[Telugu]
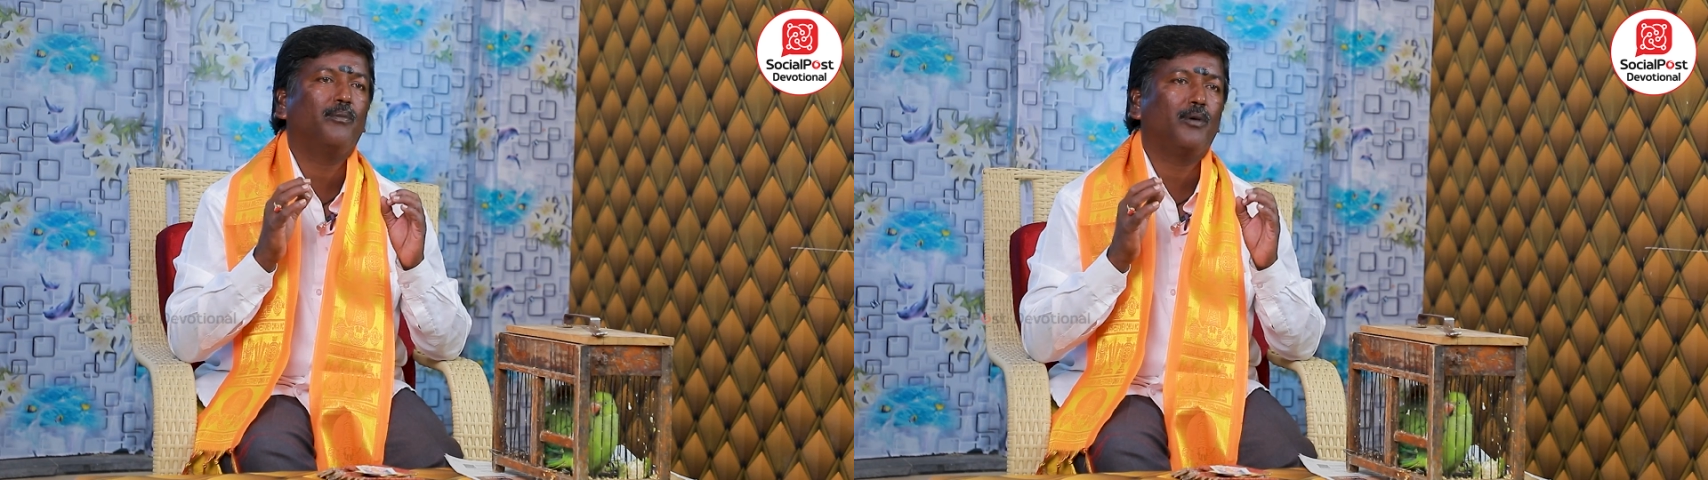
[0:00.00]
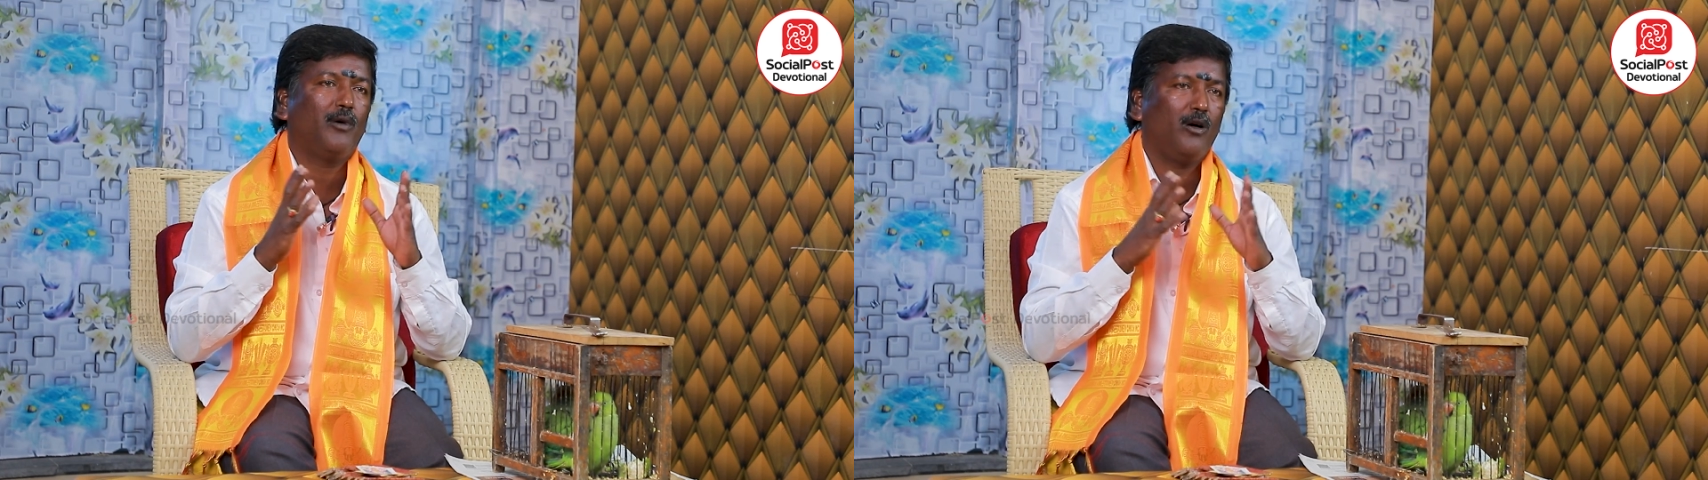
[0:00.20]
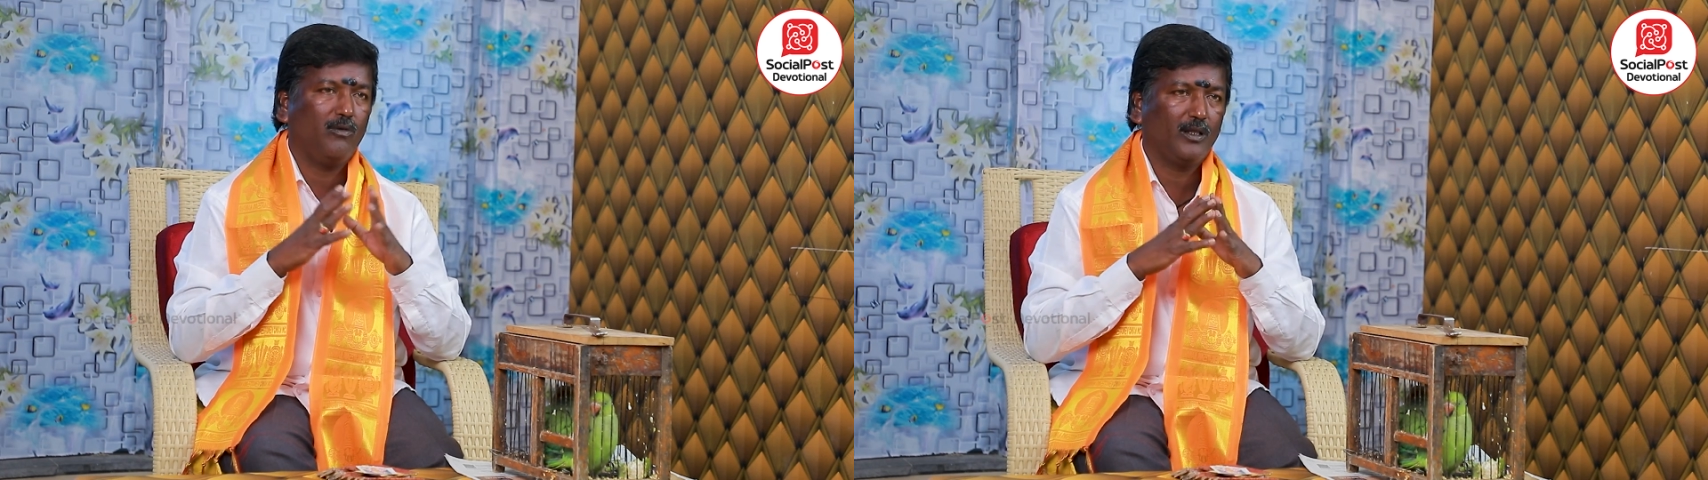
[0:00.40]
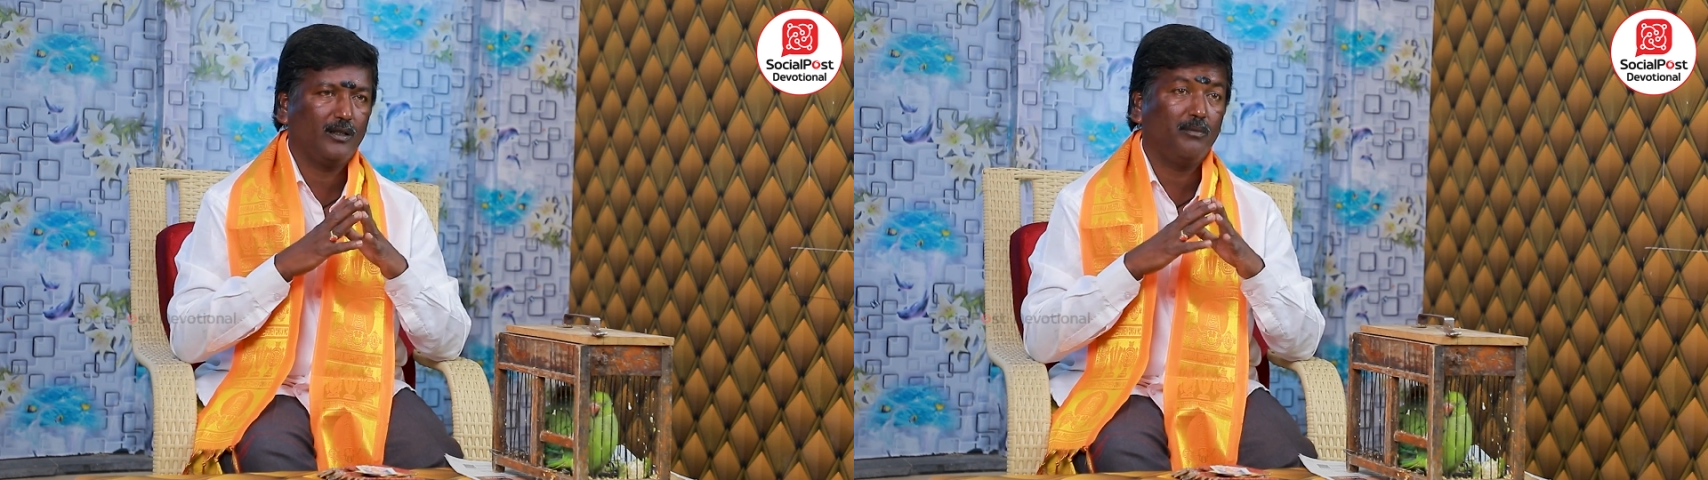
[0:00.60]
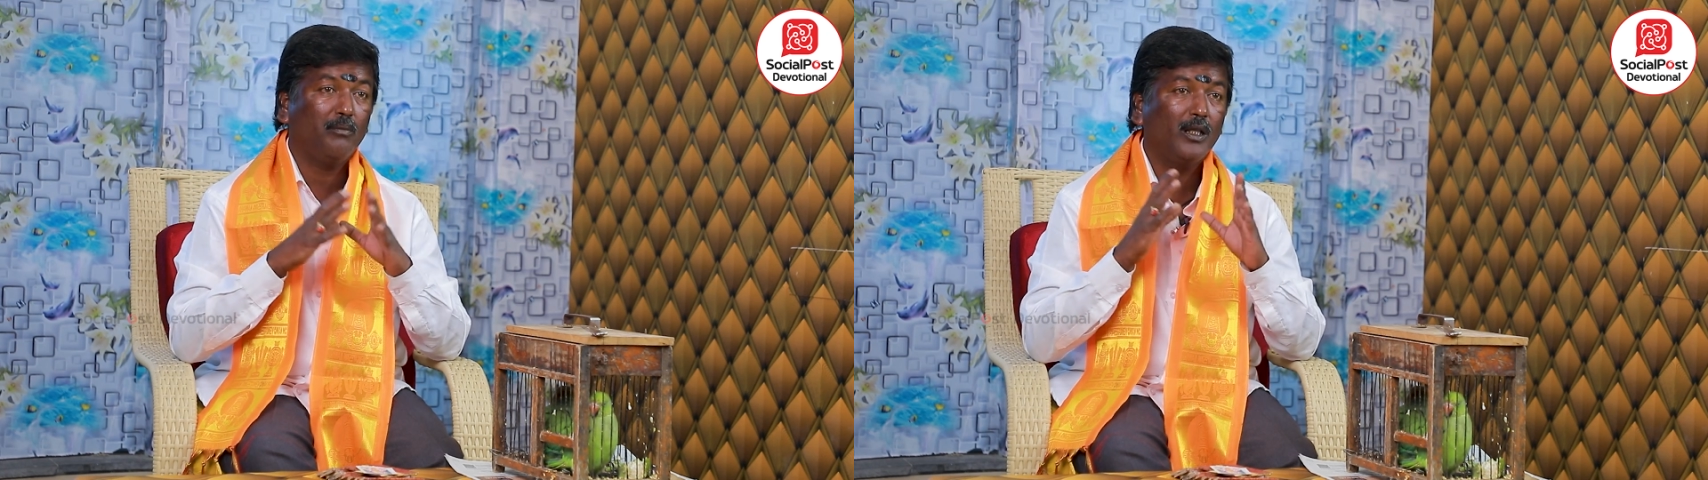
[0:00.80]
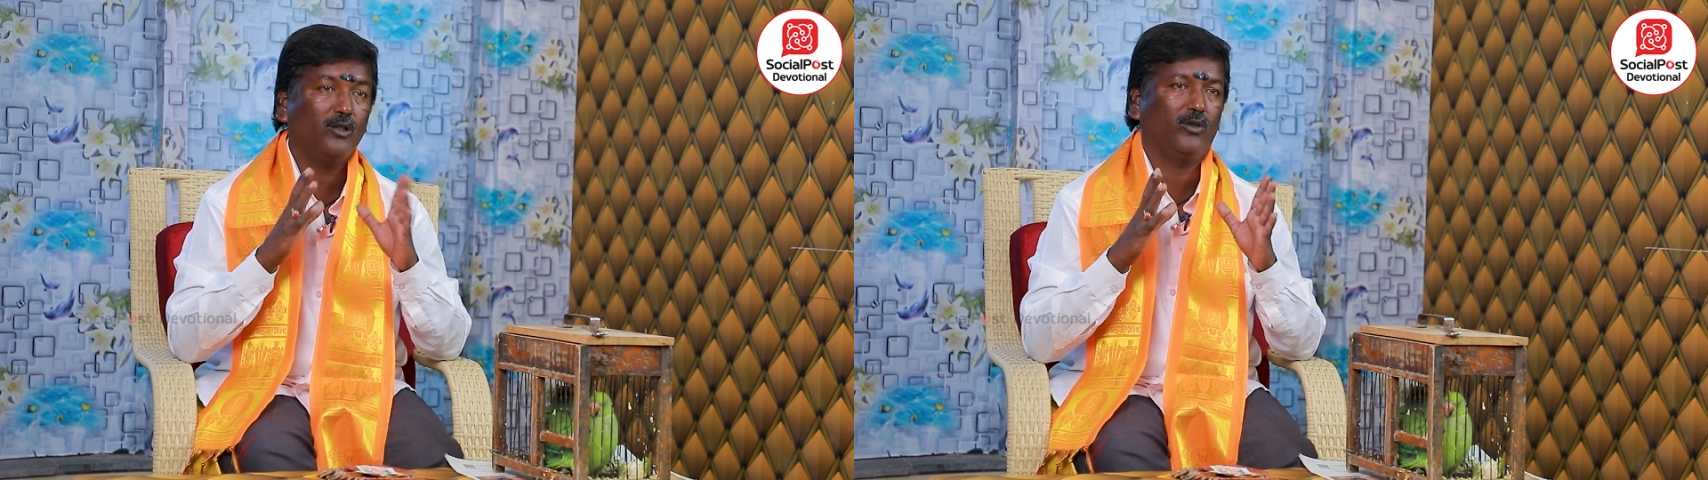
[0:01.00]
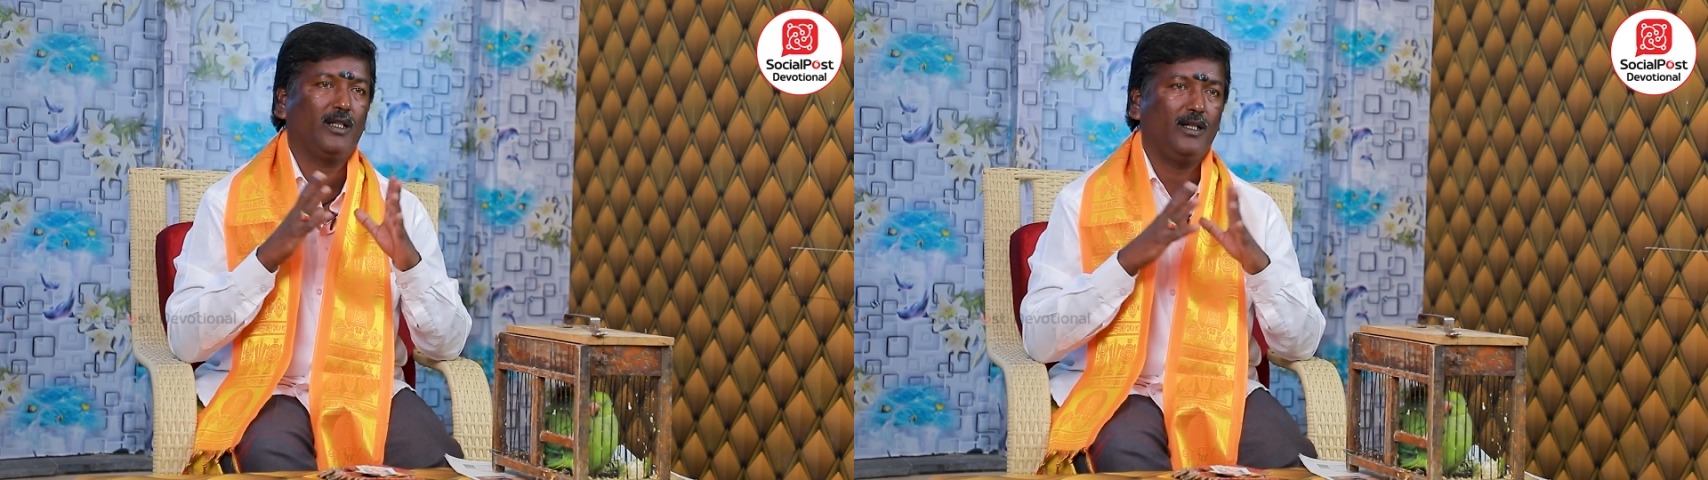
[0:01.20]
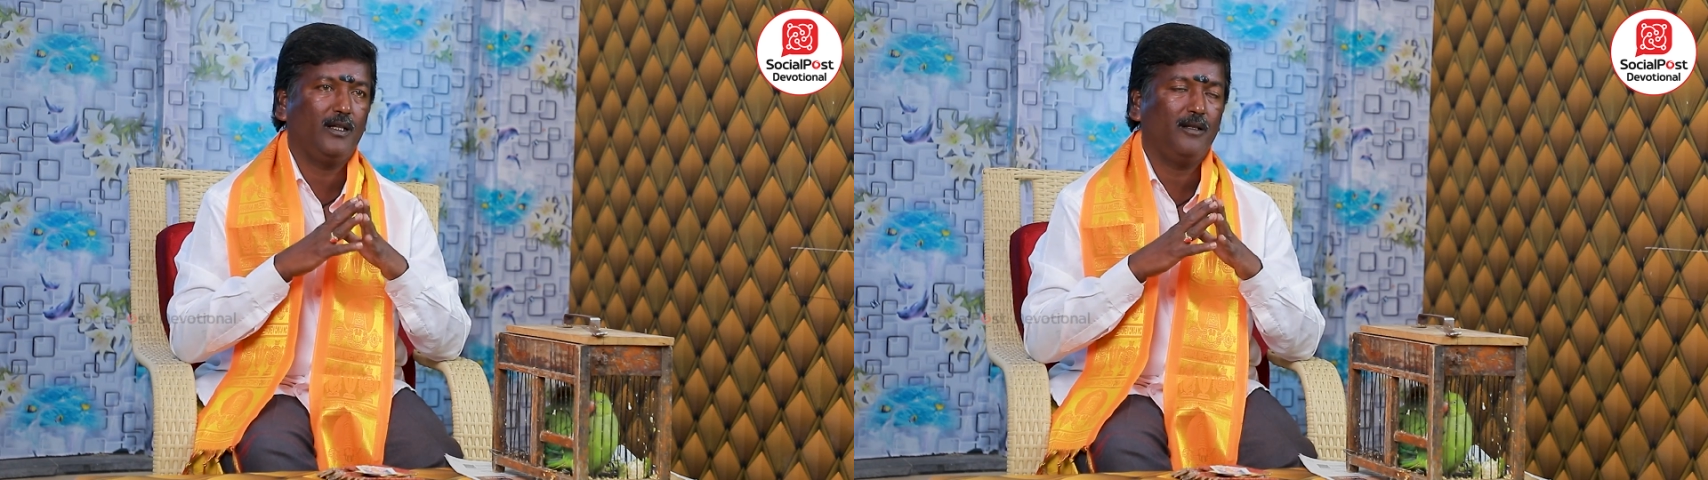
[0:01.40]
ప్రభావం ఉంటుంది ఇబ్బంది
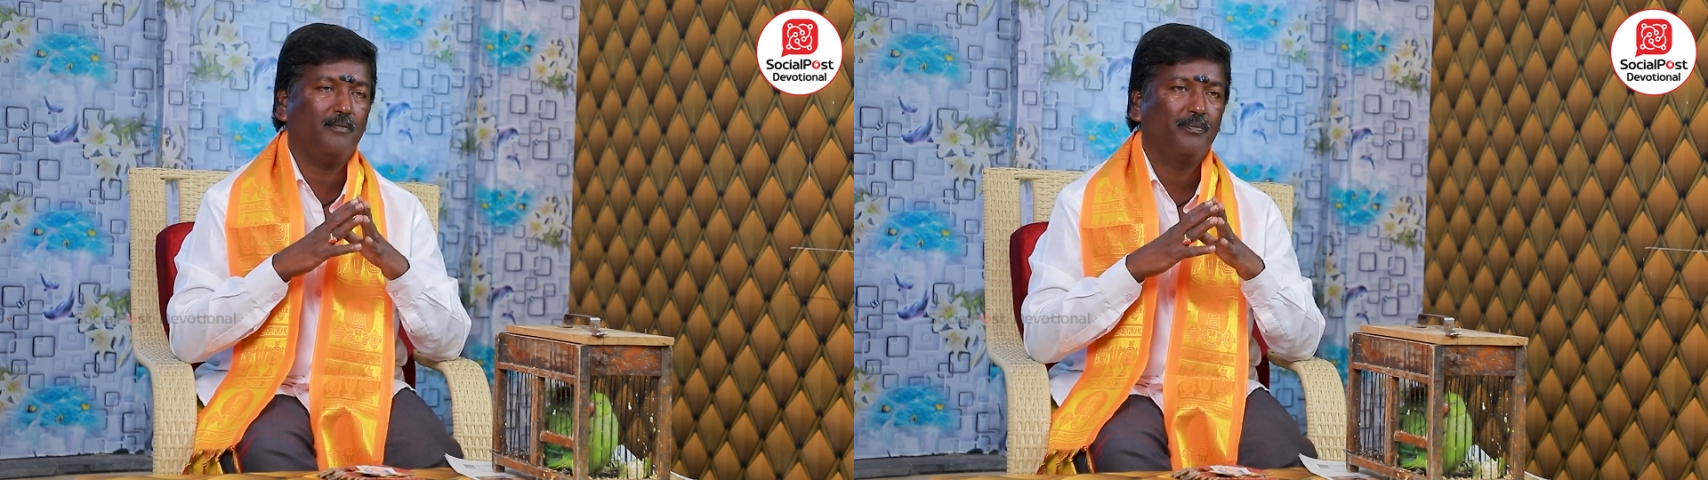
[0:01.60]
ఉంటుందండి